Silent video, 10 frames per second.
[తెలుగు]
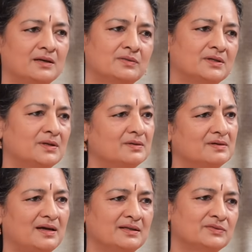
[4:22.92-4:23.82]

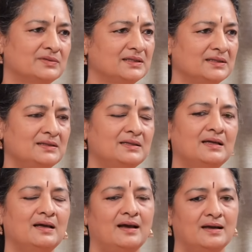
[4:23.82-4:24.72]
ఎగ్గొట్టేవాళ్ళు అది ఉంది
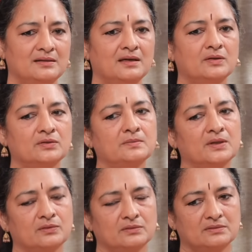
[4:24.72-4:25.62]
అది కాకుండా
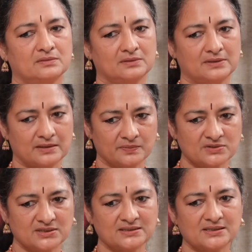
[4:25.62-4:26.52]
మనం
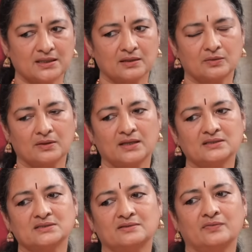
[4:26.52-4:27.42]
ధర్మం చేసే దగ్గర కూడా
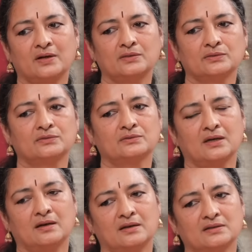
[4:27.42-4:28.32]
వాళ్ళు
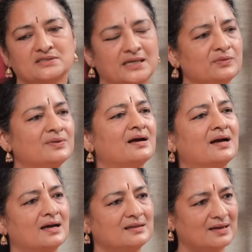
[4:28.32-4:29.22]
జెన్యునా
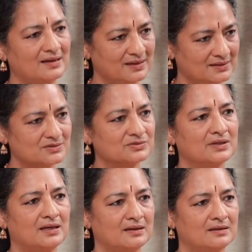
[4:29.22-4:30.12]
కాదా అనేది
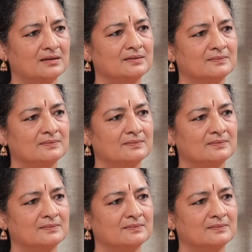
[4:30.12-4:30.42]
చూడాలి కదా